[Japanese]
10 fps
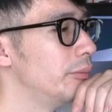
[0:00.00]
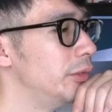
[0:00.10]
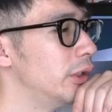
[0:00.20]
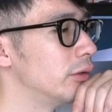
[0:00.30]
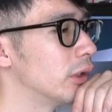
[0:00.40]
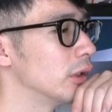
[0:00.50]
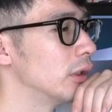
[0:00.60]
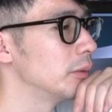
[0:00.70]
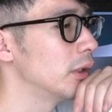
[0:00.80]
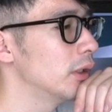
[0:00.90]
見えるか
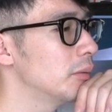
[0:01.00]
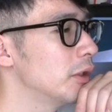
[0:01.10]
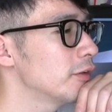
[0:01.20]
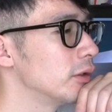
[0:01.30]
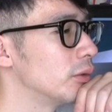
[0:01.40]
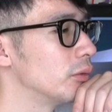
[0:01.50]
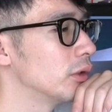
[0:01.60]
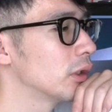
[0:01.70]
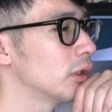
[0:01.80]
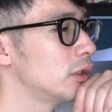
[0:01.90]
なみたいなあまさにこ
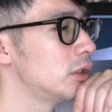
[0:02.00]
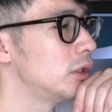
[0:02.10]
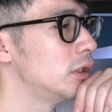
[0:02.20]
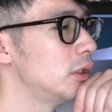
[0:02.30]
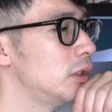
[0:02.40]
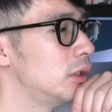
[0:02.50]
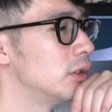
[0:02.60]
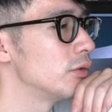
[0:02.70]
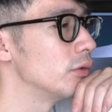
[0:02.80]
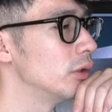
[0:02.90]
んな感じ
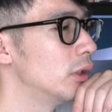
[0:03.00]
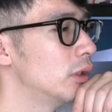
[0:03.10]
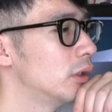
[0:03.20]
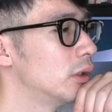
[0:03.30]
ですよね